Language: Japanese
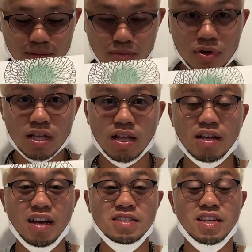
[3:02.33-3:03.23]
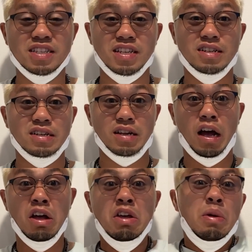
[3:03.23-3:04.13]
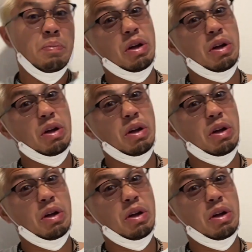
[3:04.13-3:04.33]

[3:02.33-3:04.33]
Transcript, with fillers: 村田和也さんからメ